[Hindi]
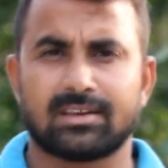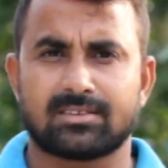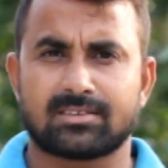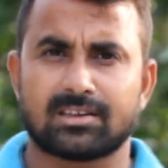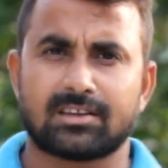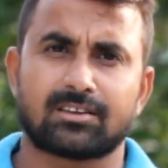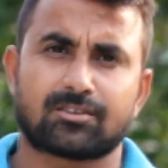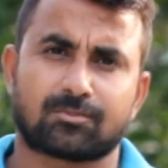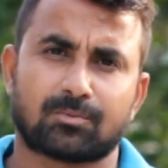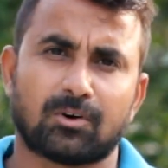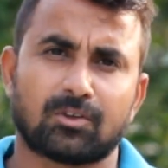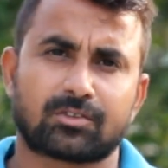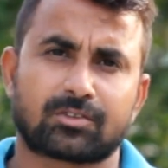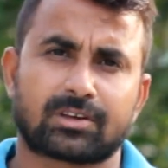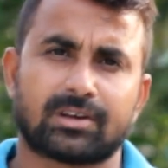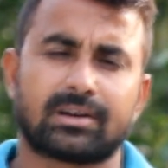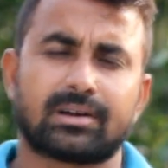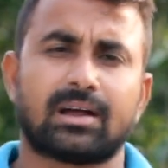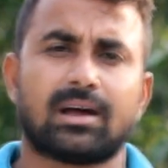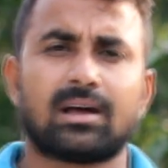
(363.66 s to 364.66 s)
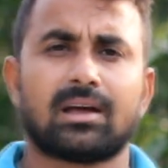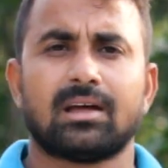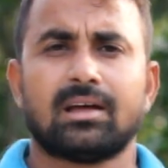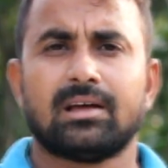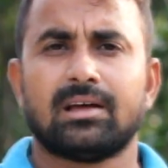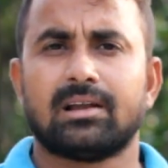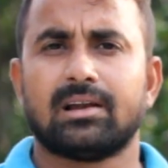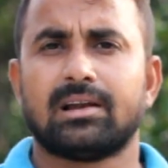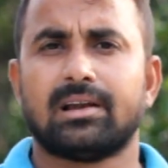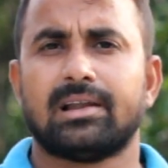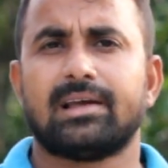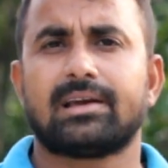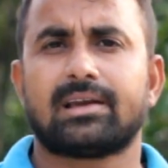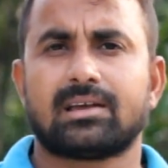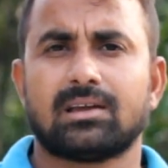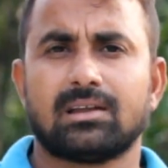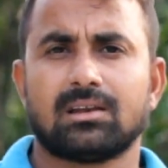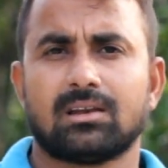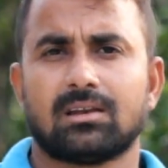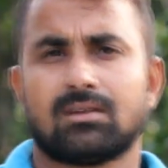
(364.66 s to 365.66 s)
सही से रिस्पॉन्स कर रहा है
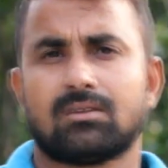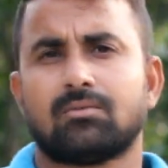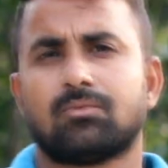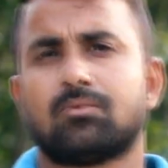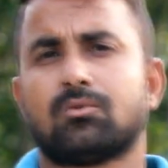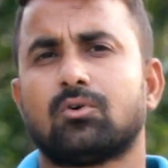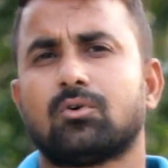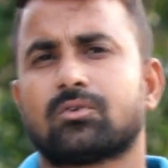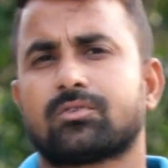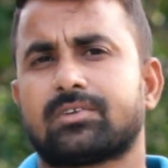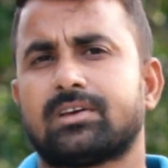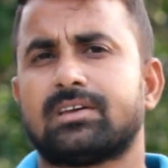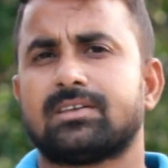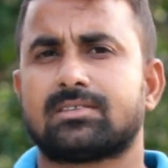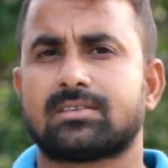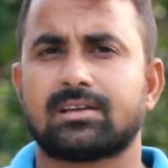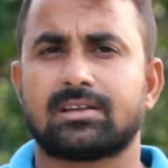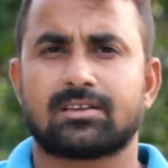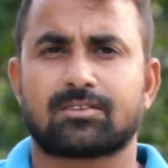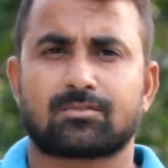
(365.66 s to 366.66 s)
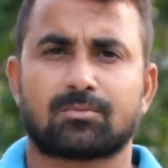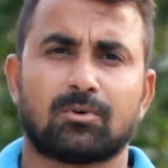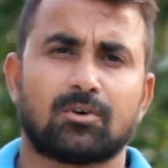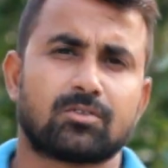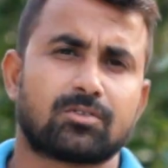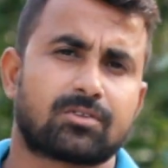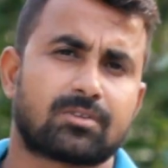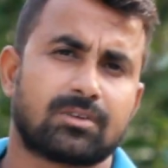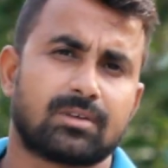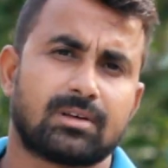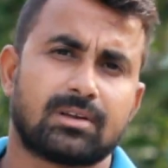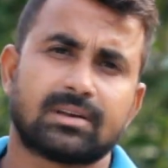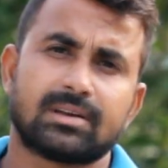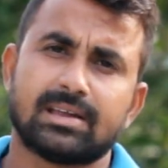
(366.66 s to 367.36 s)
लेकिन वो सही से रिस्पॉन्स